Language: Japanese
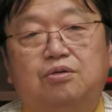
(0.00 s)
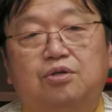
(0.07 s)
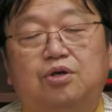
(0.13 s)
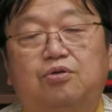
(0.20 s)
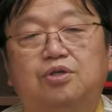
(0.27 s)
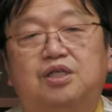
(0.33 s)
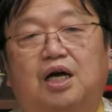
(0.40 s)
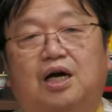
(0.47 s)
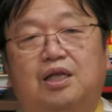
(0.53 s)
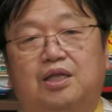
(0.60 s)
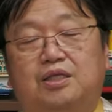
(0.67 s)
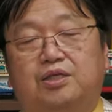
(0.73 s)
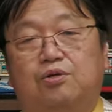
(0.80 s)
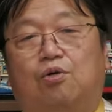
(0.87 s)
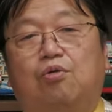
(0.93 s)
両者が
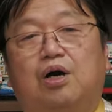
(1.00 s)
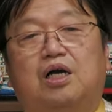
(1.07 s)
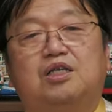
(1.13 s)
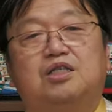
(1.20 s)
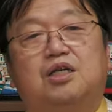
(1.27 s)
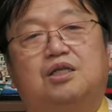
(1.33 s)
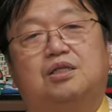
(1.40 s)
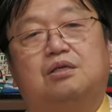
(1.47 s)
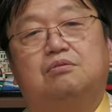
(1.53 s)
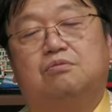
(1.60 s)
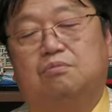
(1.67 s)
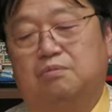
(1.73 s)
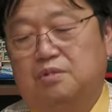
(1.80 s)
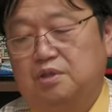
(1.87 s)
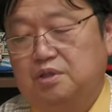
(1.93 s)
ですね補完し合ってる
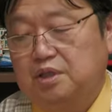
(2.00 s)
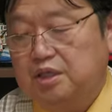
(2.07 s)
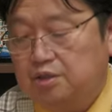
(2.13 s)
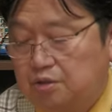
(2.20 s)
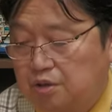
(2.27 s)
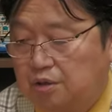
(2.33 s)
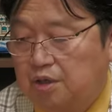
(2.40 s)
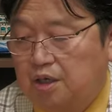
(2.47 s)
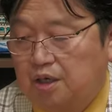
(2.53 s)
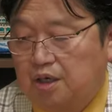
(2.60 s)
んですよ。